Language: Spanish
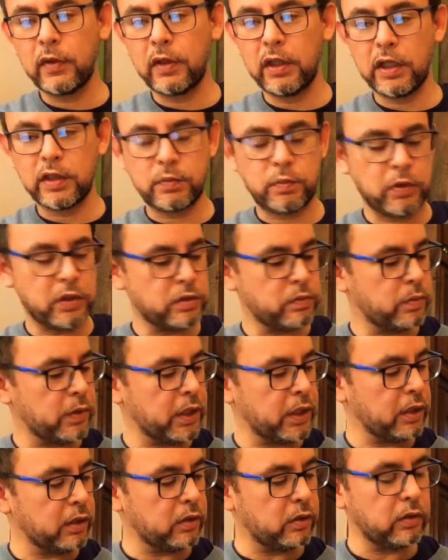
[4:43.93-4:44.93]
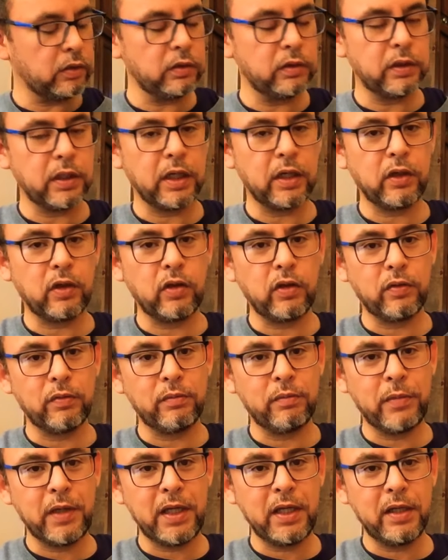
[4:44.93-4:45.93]
después brinco, tengo
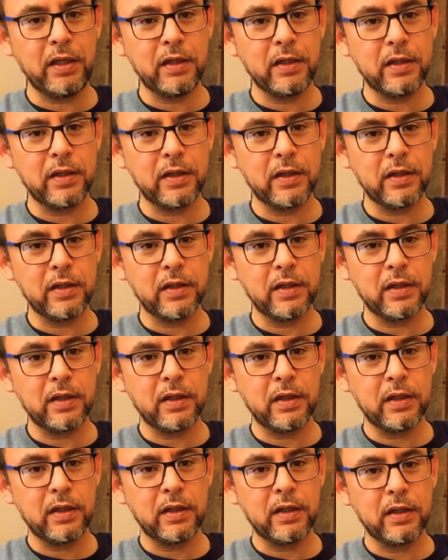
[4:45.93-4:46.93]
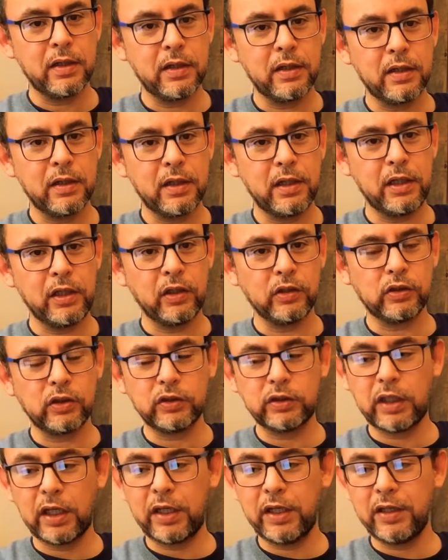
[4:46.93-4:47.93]
mi,
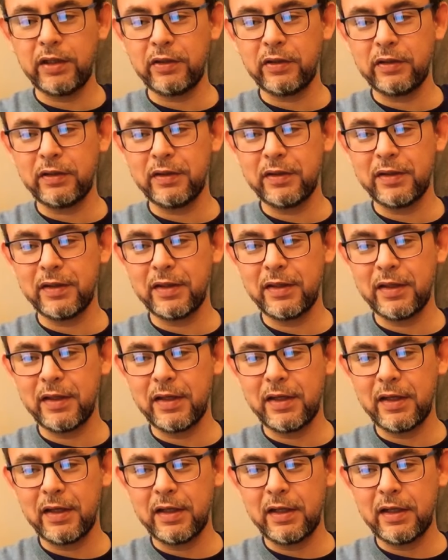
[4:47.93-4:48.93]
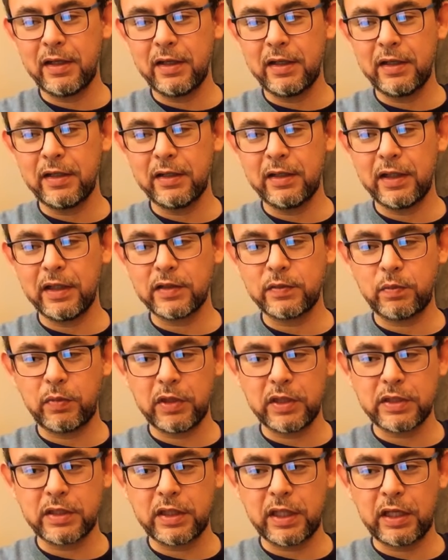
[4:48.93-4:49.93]
sostenido.
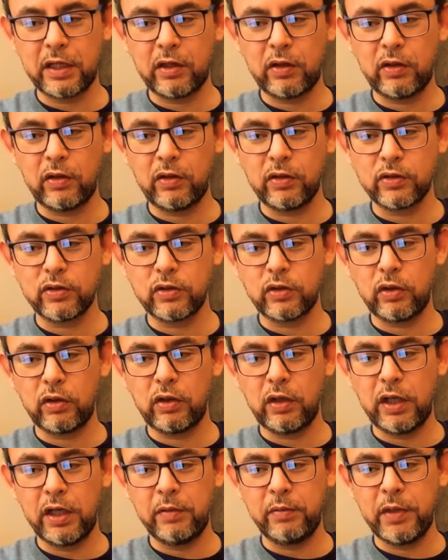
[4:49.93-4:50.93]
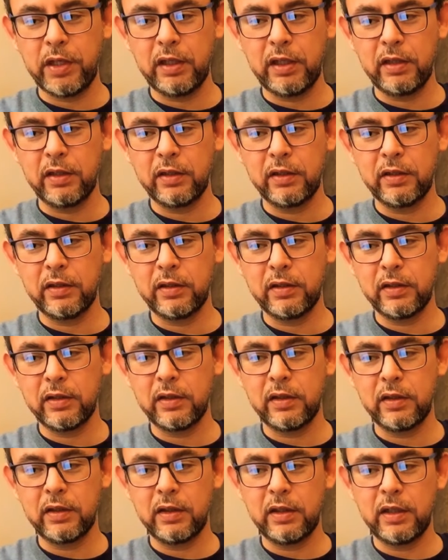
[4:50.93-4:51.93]
Después tengo sol y mi
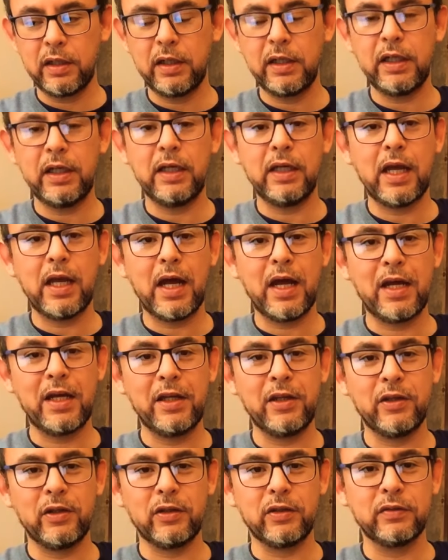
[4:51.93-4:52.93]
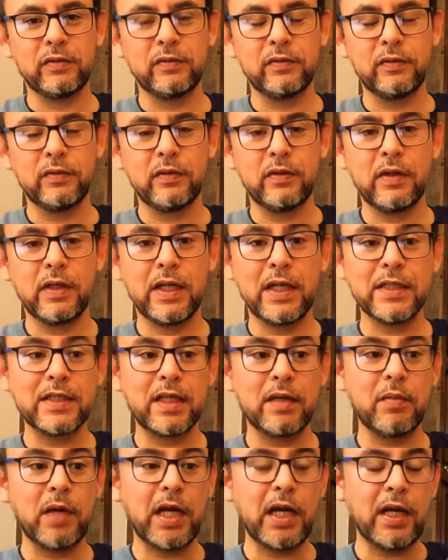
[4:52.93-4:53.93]
y la y do. De
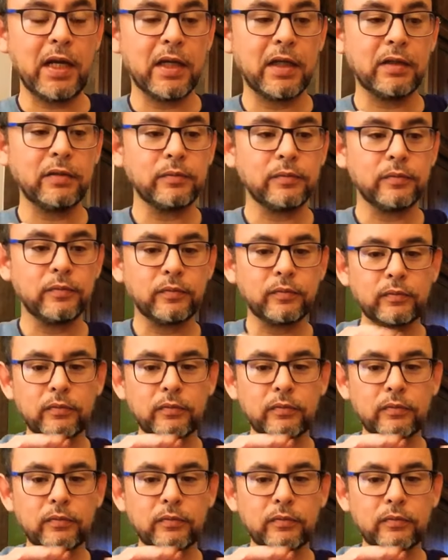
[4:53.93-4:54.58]
esta manera,